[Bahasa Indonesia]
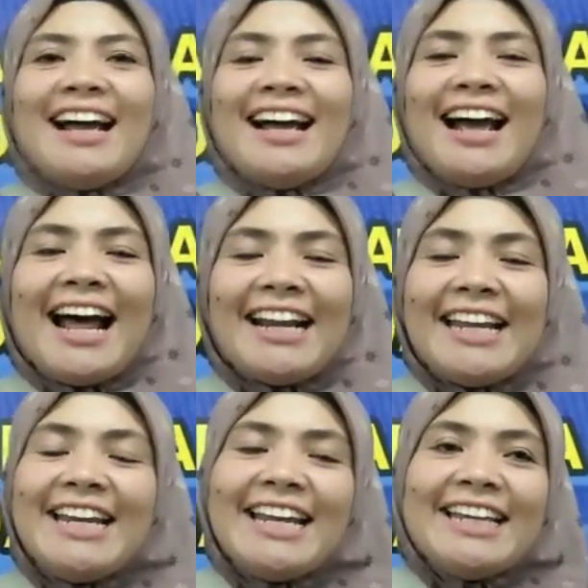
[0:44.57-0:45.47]
Hari
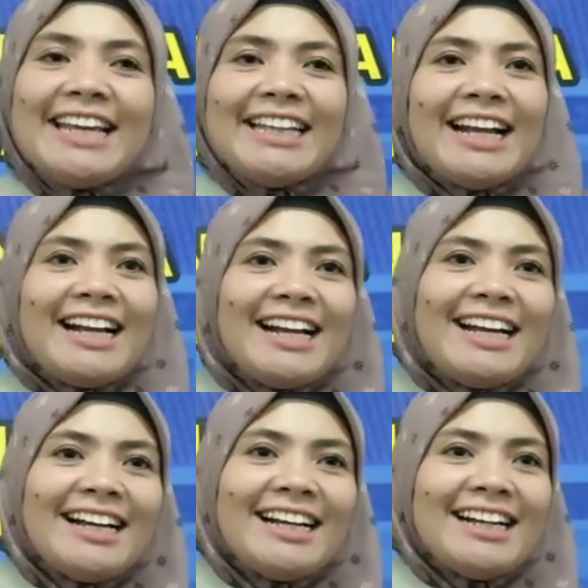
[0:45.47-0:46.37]
ini kita
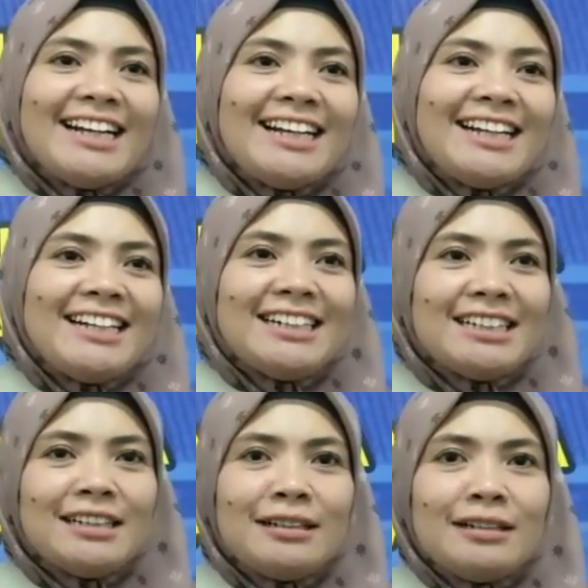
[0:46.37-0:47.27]

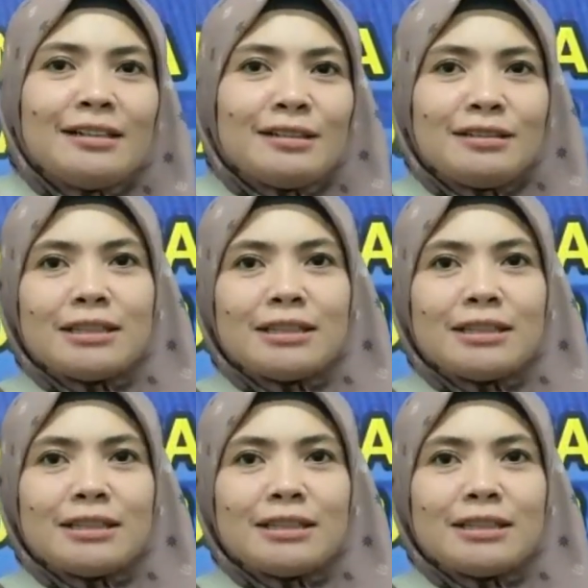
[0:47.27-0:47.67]
uh,